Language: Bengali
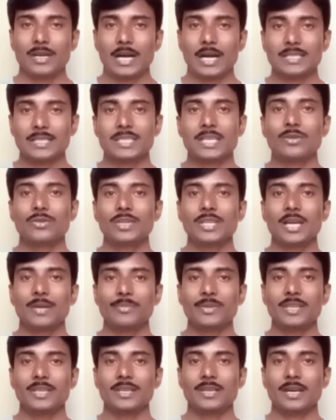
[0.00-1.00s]
আশা করি
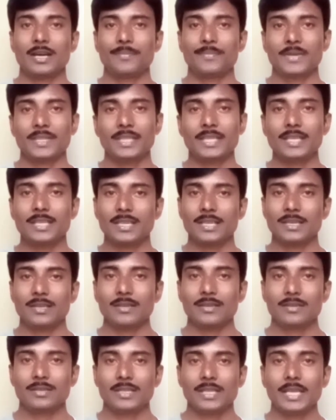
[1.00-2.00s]
আমি আপনাদেরকে
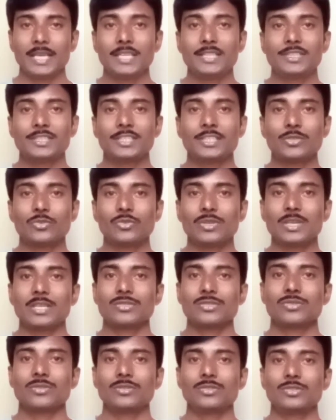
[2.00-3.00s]
এই
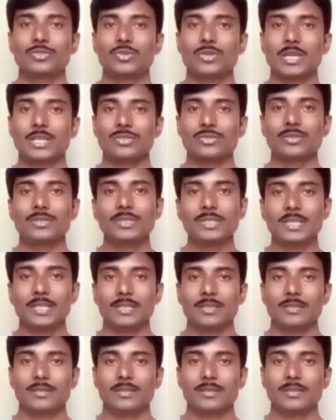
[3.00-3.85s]
ত্রিকোণাসন যোগাসনটি